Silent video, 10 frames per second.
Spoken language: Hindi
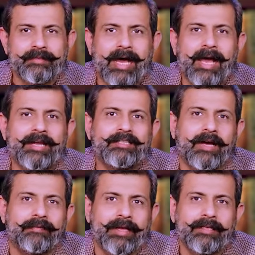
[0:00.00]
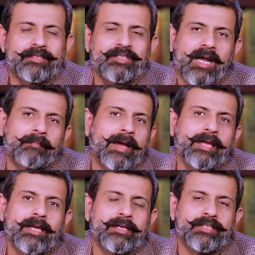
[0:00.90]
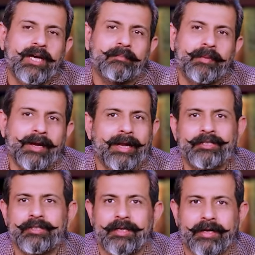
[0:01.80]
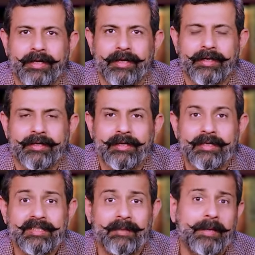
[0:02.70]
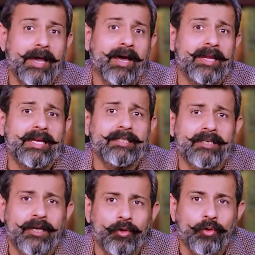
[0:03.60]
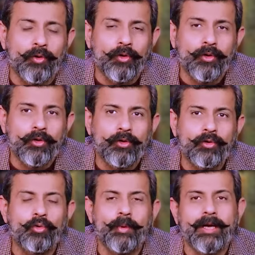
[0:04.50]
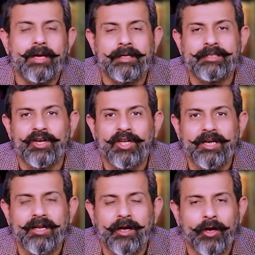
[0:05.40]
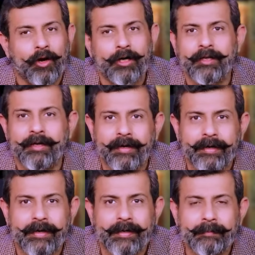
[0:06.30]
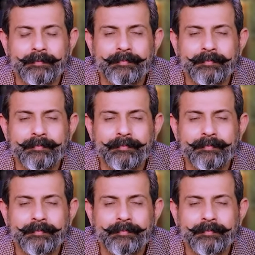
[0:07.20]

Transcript: ताहिर जावेद चारपाई के निशान पर इलेक्शन लड़ेंगे जबकि अली असगर को कुएं का निशान अलॉट किया गया है